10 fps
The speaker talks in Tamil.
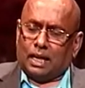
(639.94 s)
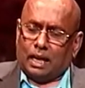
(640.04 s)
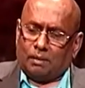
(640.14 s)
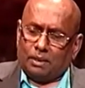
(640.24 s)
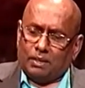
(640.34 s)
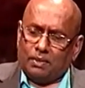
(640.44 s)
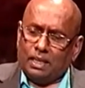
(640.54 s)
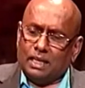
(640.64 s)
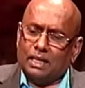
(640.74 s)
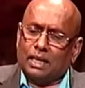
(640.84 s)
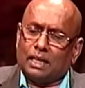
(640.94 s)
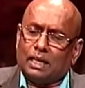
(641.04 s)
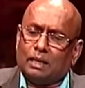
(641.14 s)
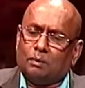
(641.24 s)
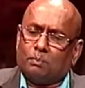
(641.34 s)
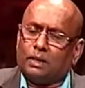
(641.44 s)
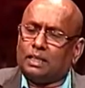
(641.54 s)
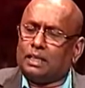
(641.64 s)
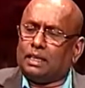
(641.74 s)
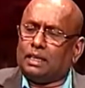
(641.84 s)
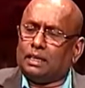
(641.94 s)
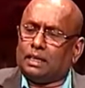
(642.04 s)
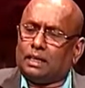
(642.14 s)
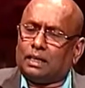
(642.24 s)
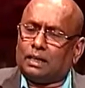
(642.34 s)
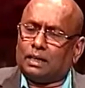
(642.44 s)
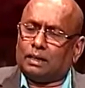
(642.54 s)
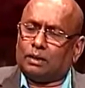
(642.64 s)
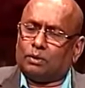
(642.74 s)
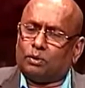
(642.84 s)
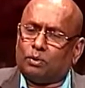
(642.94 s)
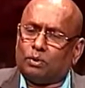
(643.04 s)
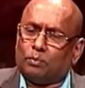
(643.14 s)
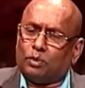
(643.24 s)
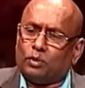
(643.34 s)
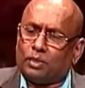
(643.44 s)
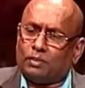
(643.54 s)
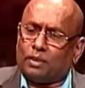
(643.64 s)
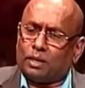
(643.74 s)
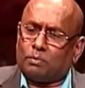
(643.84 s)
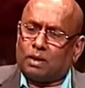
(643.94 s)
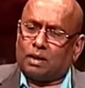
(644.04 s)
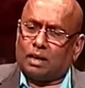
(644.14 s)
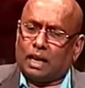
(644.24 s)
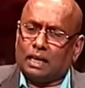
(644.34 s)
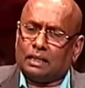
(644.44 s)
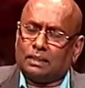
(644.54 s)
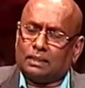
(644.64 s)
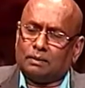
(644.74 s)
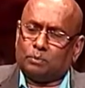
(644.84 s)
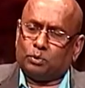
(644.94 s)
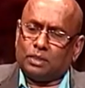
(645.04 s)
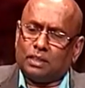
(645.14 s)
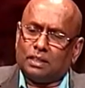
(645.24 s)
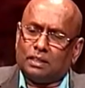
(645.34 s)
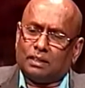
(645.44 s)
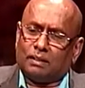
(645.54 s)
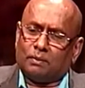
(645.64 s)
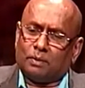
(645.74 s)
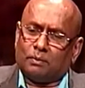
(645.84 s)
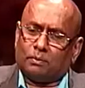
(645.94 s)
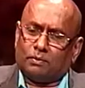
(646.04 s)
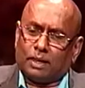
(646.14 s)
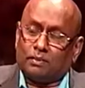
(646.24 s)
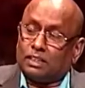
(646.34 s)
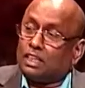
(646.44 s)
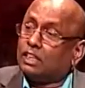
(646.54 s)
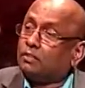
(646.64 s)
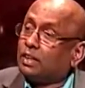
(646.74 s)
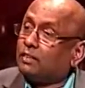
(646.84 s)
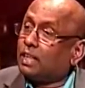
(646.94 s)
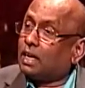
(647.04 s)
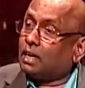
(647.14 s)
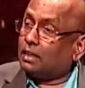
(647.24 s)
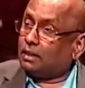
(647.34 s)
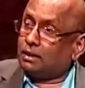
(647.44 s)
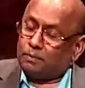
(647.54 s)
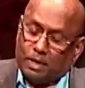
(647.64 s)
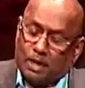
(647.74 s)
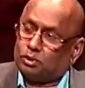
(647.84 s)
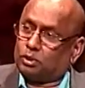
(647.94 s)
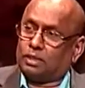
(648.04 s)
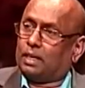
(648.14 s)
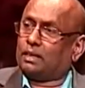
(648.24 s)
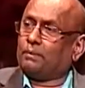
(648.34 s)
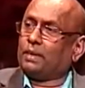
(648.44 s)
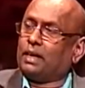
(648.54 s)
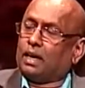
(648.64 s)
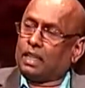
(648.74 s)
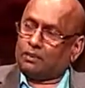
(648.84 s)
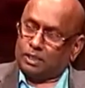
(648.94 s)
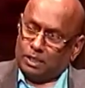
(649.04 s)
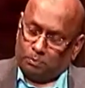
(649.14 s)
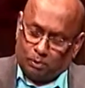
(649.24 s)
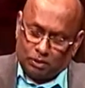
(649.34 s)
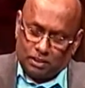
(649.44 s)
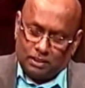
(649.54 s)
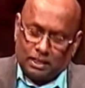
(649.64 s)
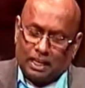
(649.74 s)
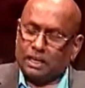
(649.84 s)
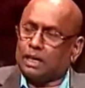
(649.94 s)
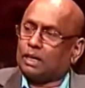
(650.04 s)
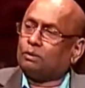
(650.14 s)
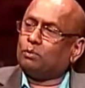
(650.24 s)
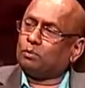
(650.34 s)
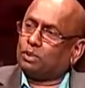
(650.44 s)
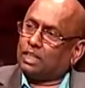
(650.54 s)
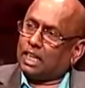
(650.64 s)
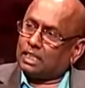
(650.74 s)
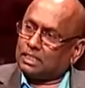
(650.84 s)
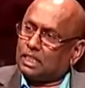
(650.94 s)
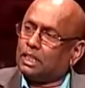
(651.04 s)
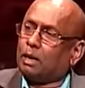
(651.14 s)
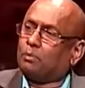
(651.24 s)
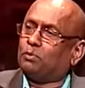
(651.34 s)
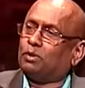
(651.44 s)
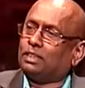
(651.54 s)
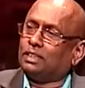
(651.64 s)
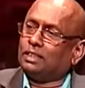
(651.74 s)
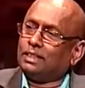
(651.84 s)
அப்போ இவை என்ன எப்படி ஒரு முடிவுக்கு வருமா அல்லது புதிய வடிவத்தில் இது வருவதாக லால் சொன்னார் அதாவது இப்பொழுது நல்லிணக்கமும் புதிய அரசியல் யாப்பும் வந்து